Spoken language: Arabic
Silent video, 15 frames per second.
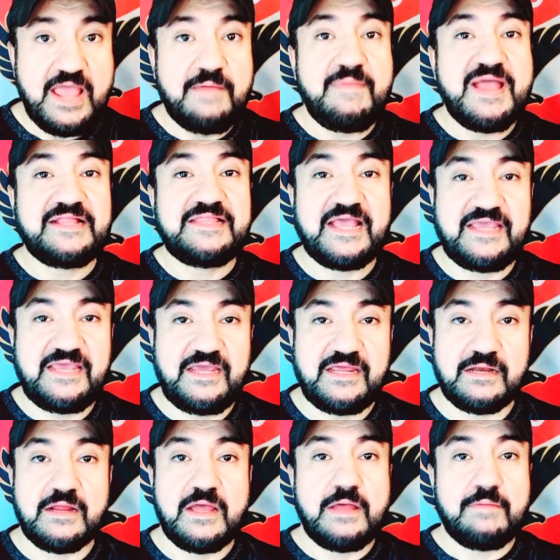
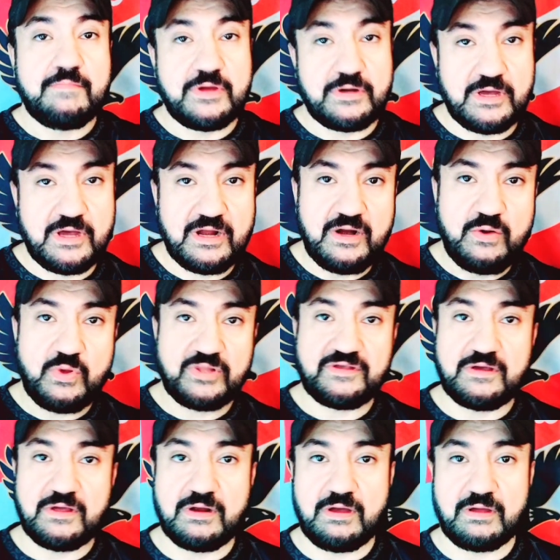محتاجين مرارا
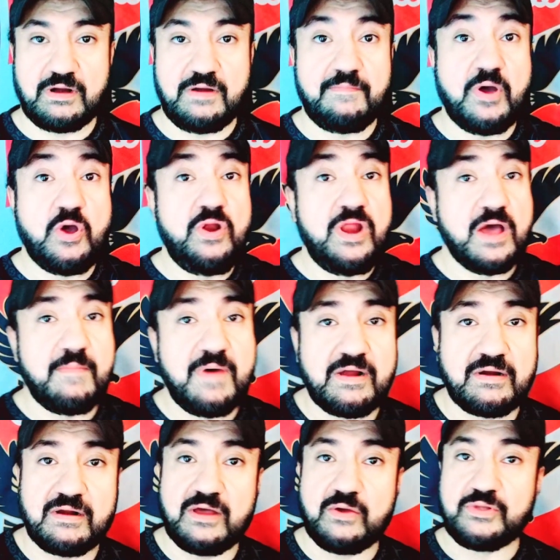وتكرارا بقولها
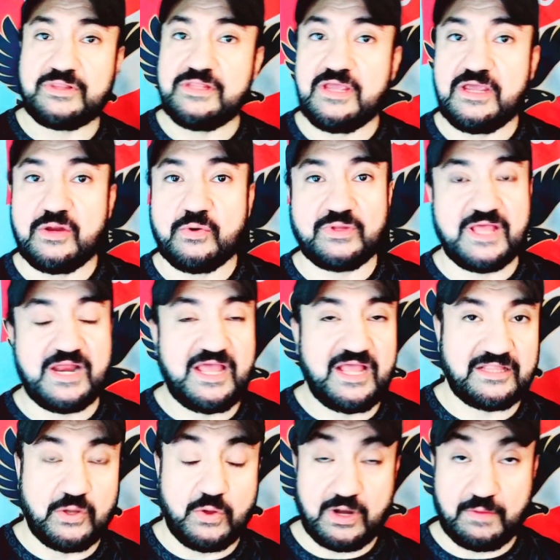مرة واثنين
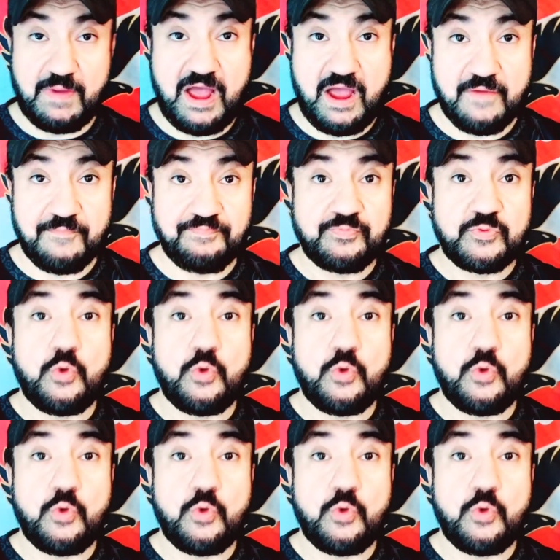وثلاثة وأربعة